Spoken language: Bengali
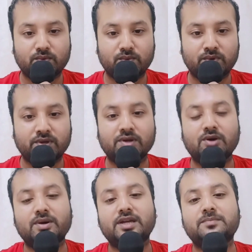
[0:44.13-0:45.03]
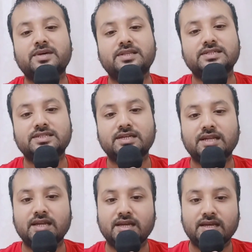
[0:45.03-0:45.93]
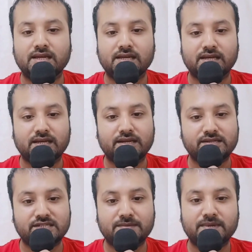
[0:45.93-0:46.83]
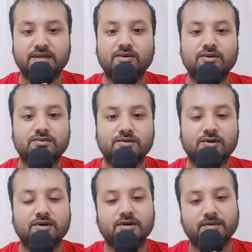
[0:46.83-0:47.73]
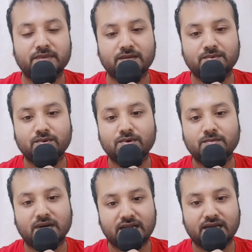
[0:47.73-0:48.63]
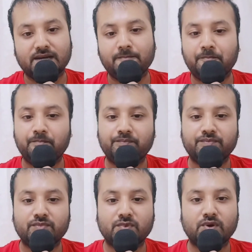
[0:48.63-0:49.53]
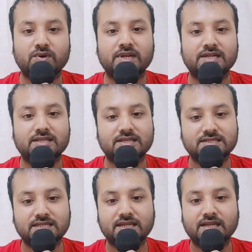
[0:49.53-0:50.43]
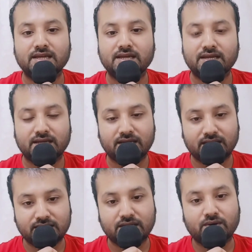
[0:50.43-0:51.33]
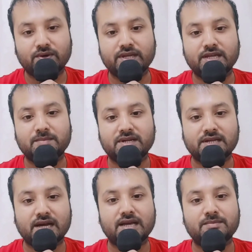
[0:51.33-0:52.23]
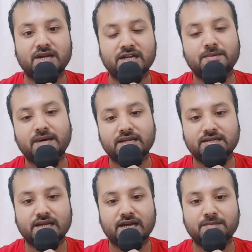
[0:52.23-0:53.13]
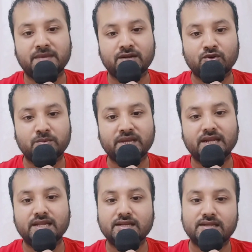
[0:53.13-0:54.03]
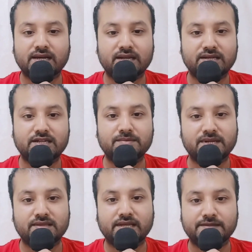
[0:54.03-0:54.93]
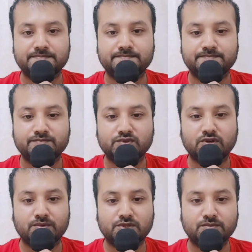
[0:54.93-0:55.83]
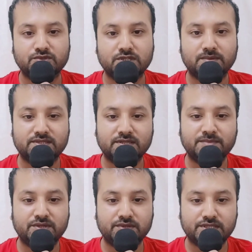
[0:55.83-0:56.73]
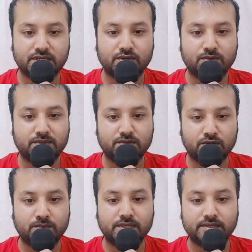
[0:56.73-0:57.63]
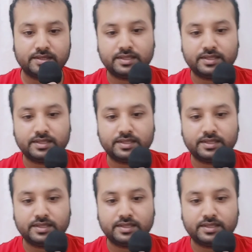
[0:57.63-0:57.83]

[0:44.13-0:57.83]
উন্নয়ন হওয়া কিংবা দেশের রিজার্ভের অর্থ ব্যয়বহুল বাড়া তখন একটা দেশের ইয়া হয় কিংবা টাকার মানটা বাড়ে টাকার মান কমে গেলে টাকার রেটটা বেড়ে যায় তো অবশ্যই বুঝতে পারছেন ভিডিওটি শেয়ার করবেন ধন্যবাদ